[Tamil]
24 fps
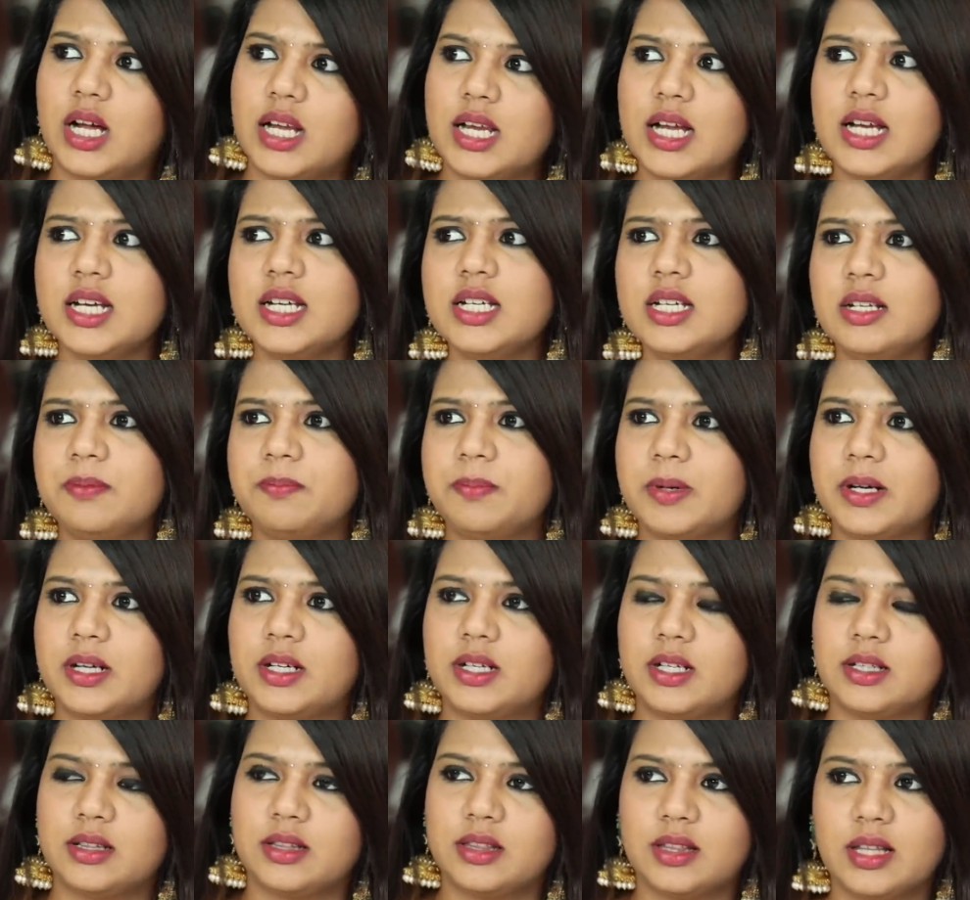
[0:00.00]
கல்யாண
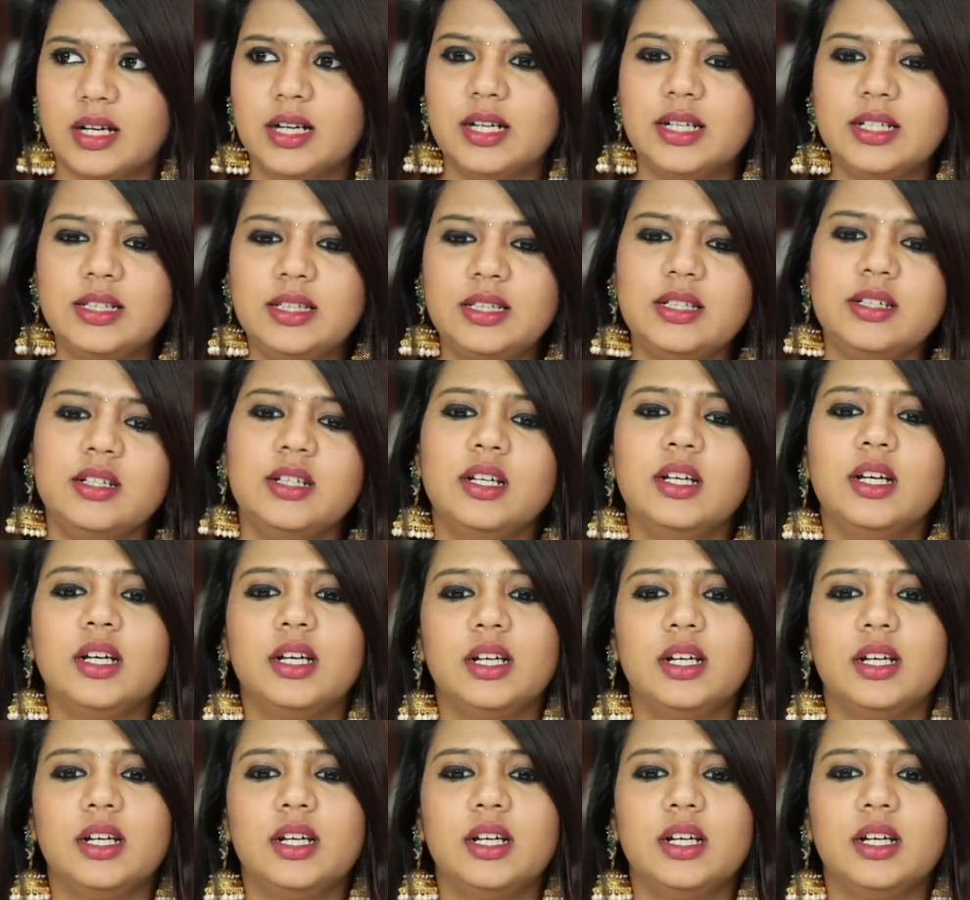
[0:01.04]
ஏற்பாட்டை தடுத்து